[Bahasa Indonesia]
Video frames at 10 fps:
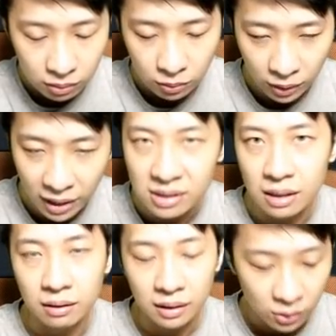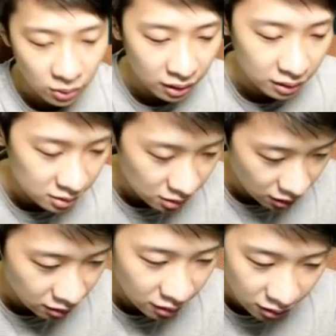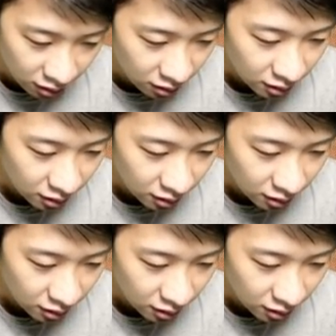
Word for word: kurang ajar itu doang di sini intinya